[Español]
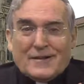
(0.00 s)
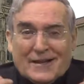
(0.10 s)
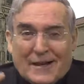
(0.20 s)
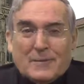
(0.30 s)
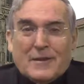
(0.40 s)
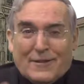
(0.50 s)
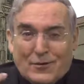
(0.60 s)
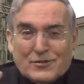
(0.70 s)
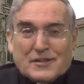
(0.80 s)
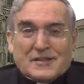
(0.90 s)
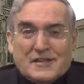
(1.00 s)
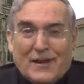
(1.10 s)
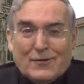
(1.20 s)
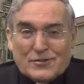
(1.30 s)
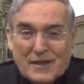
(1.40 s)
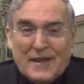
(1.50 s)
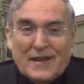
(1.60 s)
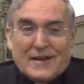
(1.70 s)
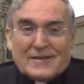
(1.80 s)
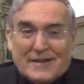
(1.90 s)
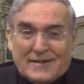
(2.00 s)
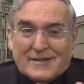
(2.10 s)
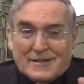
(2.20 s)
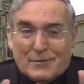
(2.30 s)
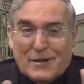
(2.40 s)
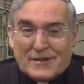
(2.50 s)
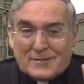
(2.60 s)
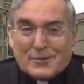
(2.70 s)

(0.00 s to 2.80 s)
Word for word: de la vida de los cristianos en las grandes ciudades